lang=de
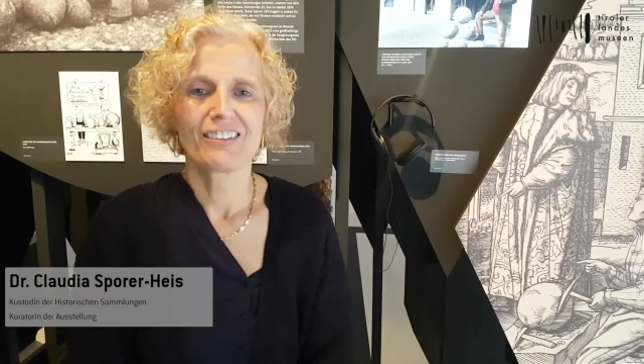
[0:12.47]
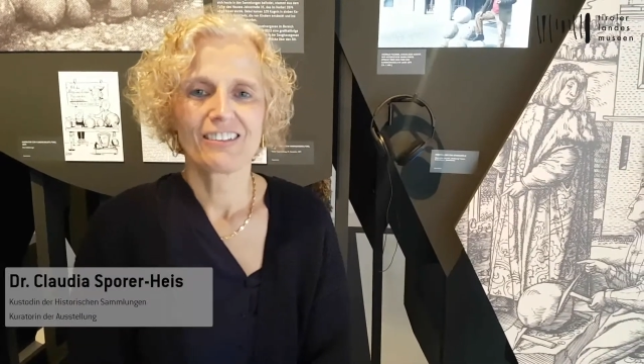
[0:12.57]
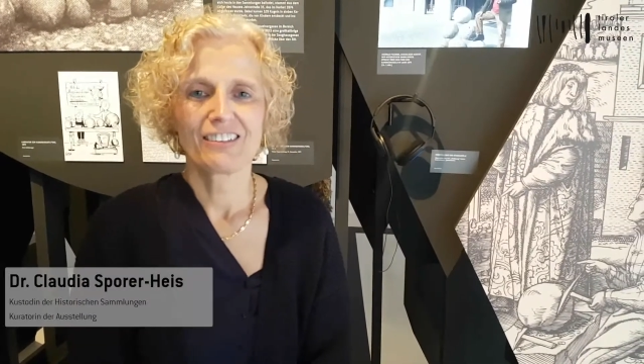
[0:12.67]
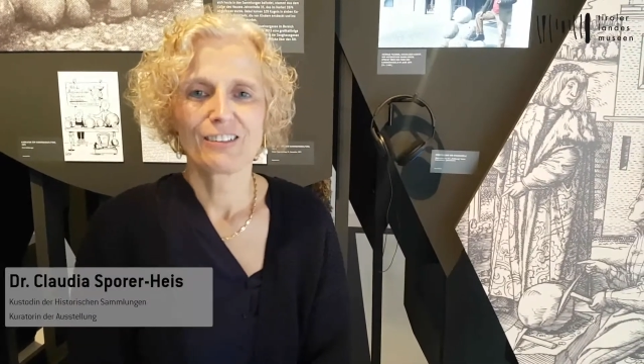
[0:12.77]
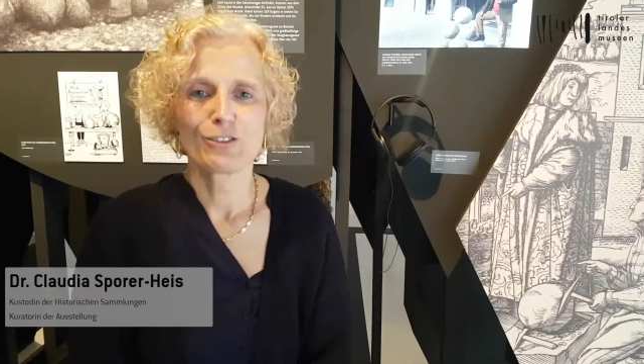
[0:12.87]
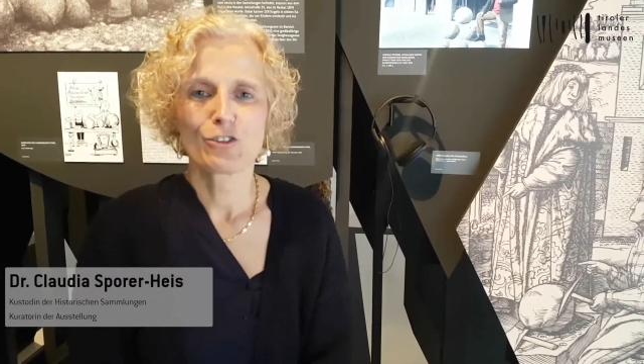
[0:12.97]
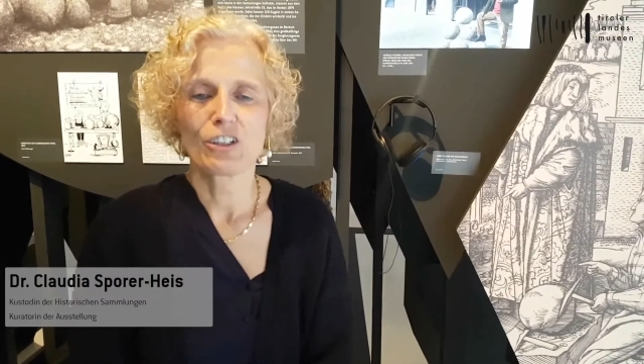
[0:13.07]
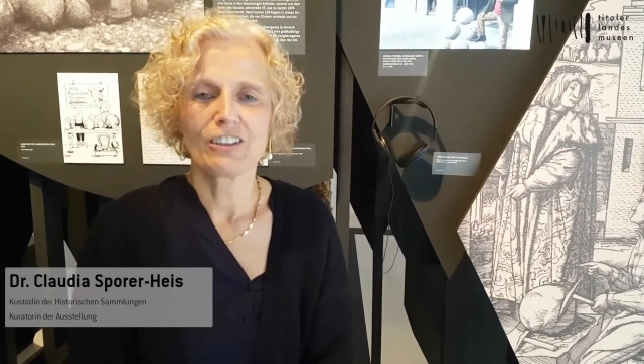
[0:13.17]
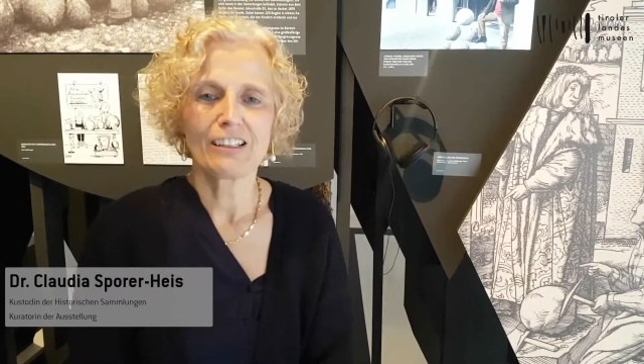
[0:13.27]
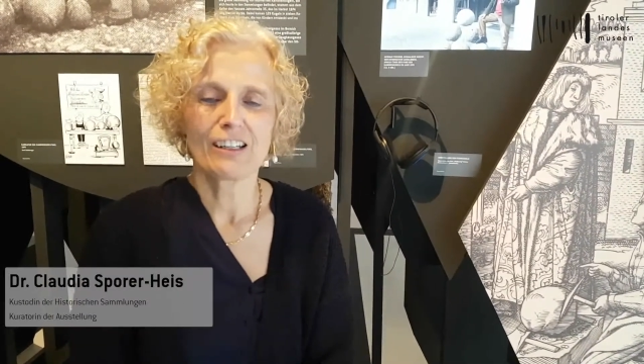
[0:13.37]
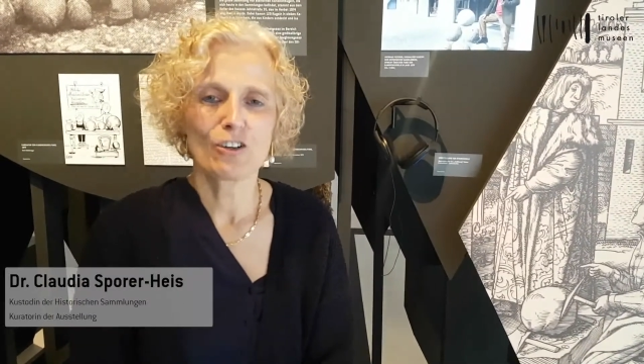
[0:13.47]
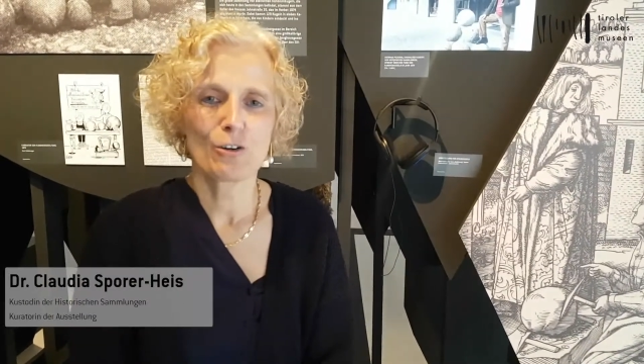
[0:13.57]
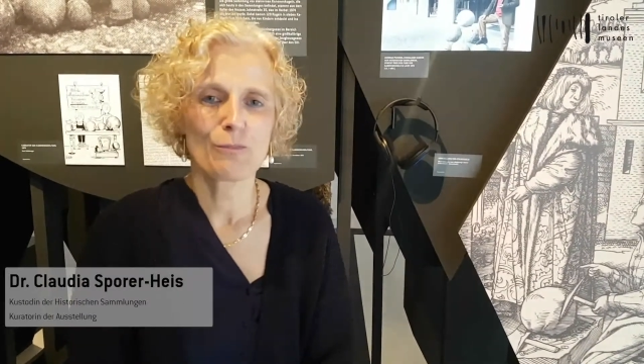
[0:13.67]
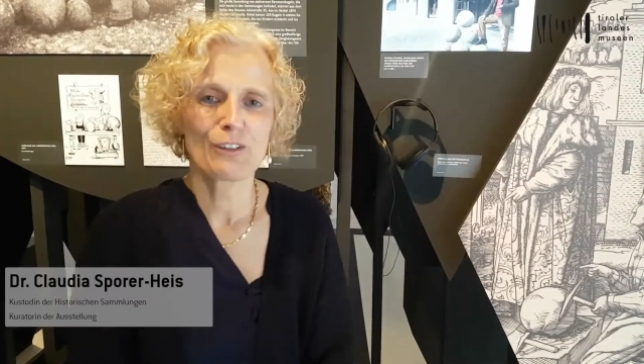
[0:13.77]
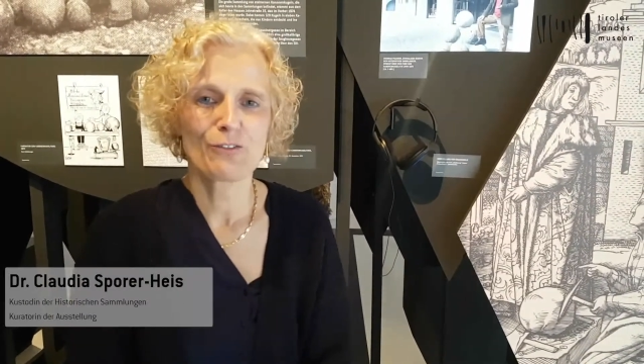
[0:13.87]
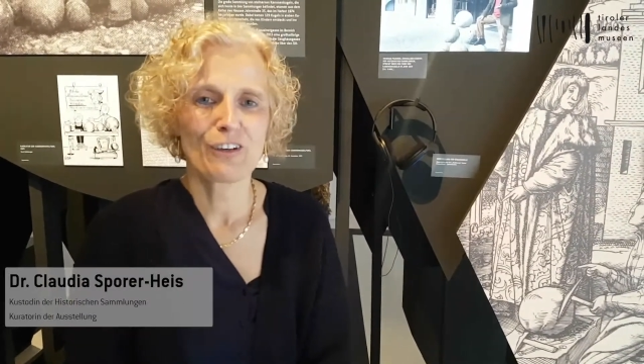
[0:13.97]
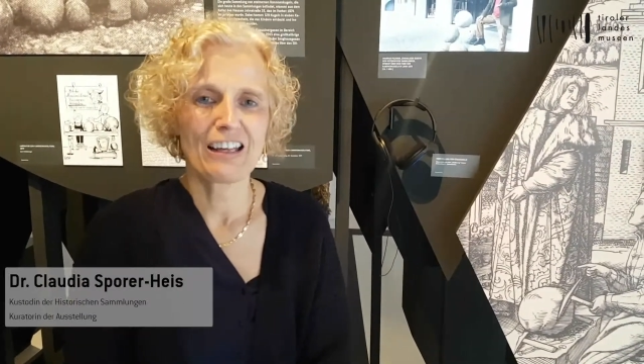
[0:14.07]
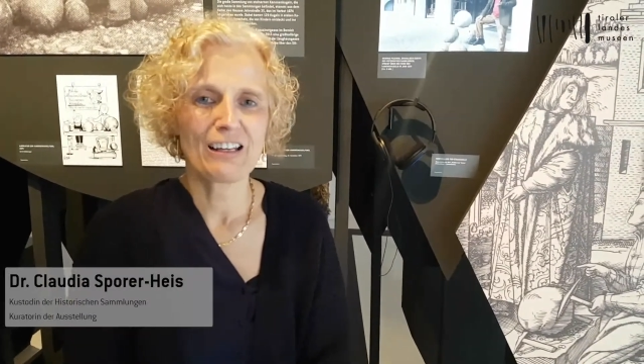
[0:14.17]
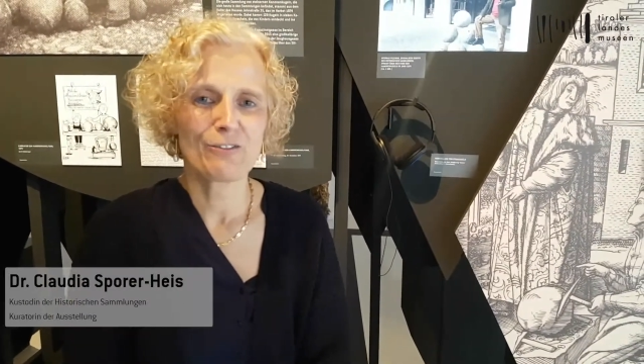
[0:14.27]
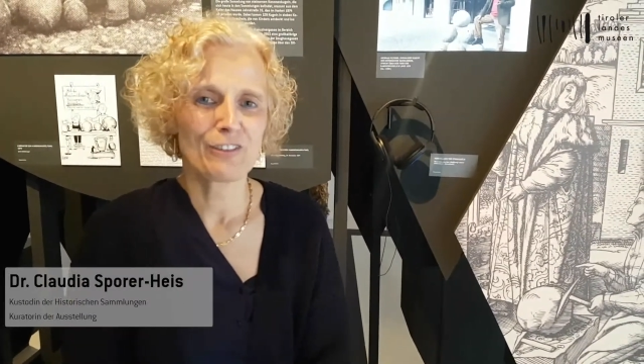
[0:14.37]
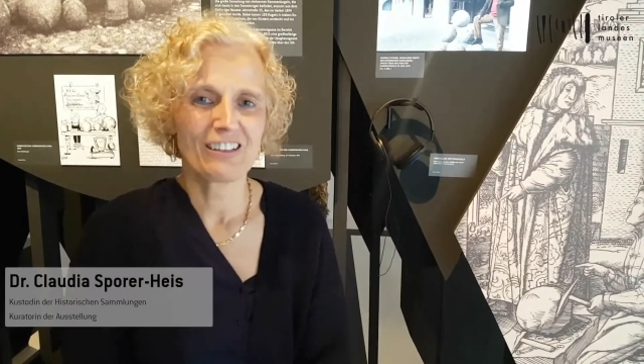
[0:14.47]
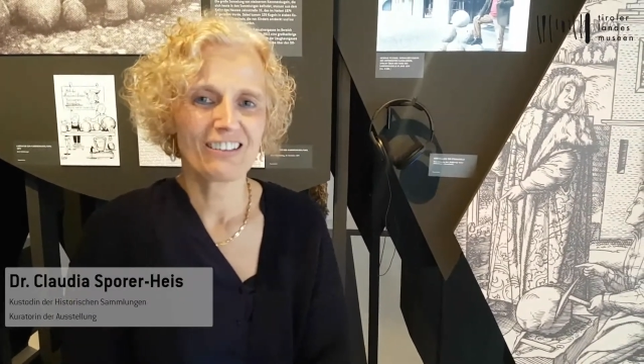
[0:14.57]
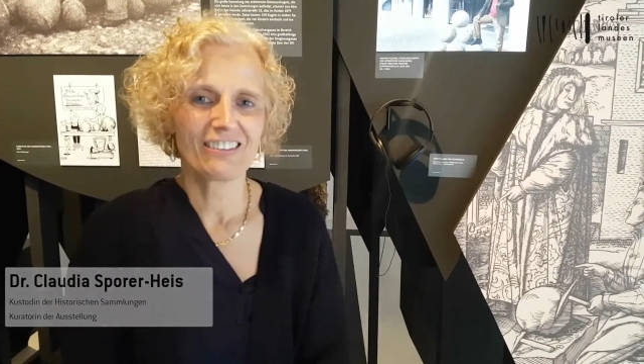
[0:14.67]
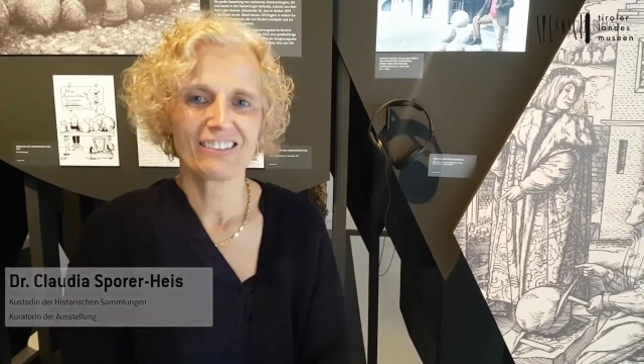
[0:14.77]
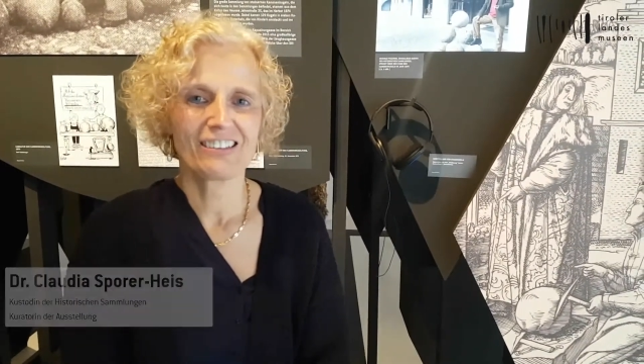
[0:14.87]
äh, ist zustande gekommen, weil wir